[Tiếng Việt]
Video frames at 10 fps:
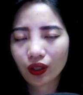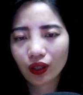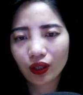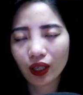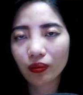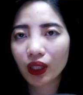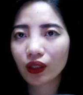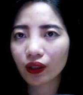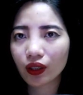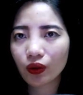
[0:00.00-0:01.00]
đặc biệt
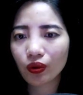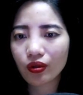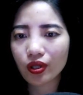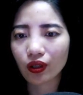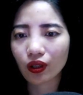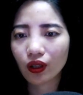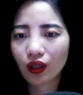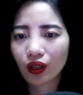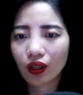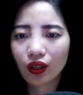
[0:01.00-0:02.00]
là khi đối diện.
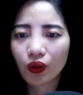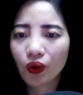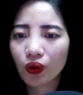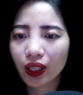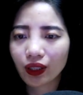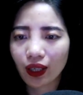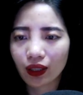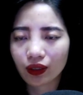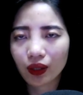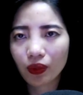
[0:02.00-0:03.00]
Cô lại càng
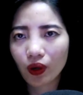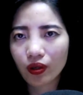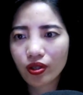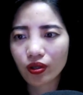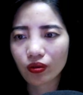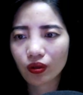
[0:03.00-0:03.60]
thêm khó chịu.